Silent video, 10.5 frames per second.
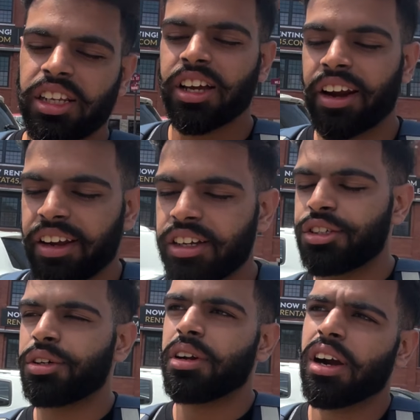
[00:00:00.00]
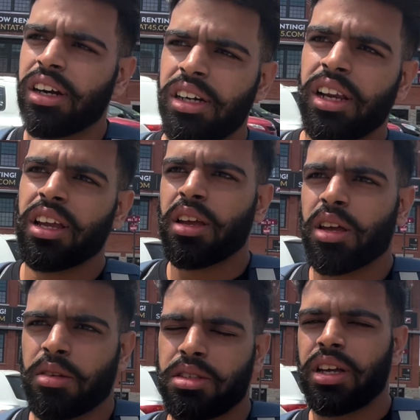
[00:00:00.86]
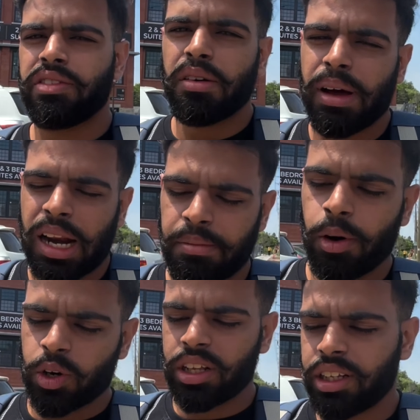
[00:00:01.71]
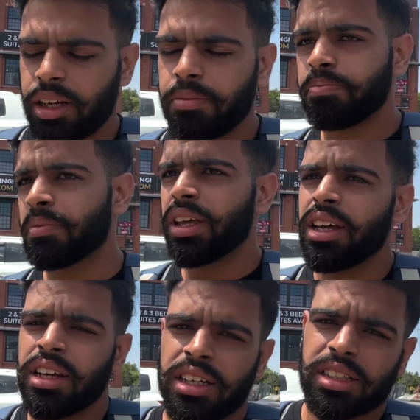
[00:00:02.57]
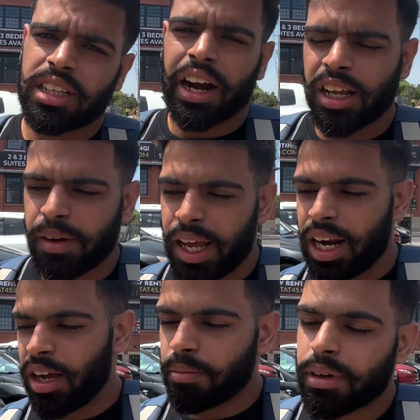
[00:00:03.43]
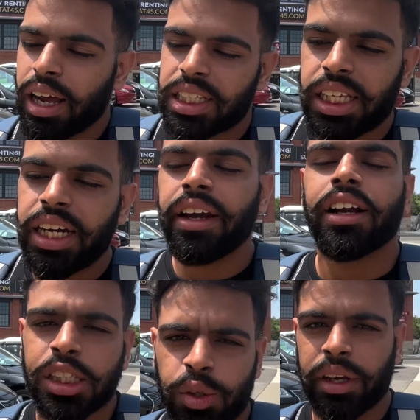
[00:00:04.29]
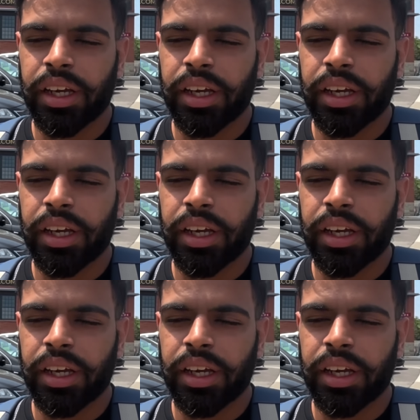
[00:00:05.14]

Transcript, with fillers: जा रहे हैं आज सवा बारह में उठा था साढ़े बारह हम क्लास के लिए निकल चुके